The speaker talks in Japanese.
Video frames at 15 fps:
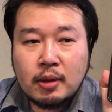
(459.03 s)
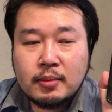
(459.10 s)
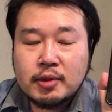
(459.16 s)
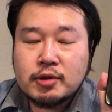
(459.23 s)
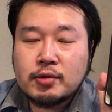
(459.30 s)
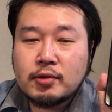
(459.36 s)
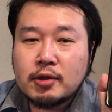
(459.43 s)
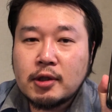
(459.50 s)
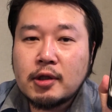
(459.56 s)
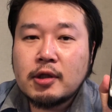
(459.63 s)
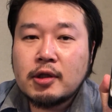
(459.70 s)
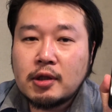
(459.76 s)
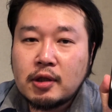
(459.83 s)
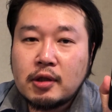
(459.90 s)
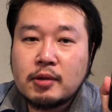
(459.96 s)
まあ、それな
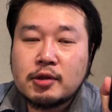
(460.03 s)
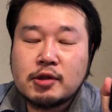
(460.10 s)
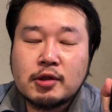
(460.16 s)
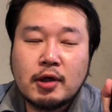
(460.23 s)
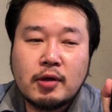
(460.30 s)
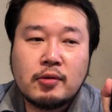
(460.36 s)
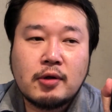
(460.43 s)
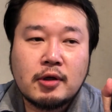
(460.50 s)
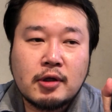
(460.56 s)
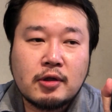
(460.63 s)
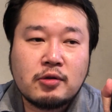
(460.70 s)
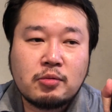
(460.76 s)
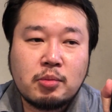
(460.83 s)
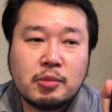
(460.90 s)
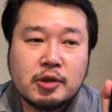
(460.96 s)
りに使えるかな
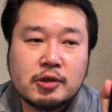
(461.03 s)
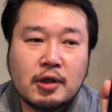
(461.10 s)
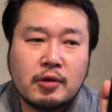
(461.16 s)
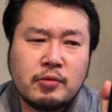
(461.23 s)
と思います。